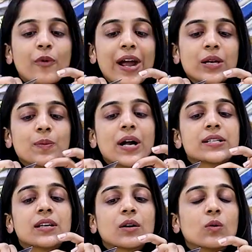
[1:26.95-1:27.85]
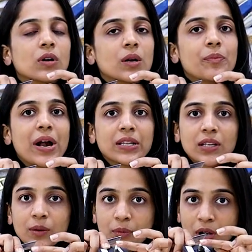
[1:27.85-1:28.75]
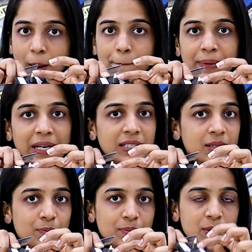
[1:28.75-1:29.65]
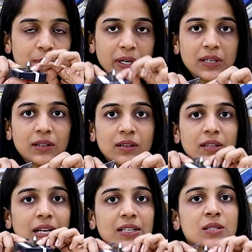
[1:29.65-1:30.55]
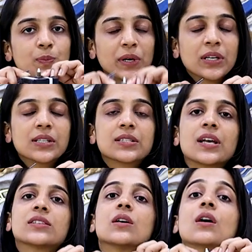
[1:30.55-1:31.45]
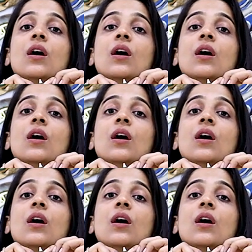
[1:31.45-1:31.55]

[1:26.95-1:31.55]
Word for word: वाइट पार्ट से गोल्डन पार्ट तक कंप्लीट स्पिंडल दैट इज़ स्पिंडल साइज़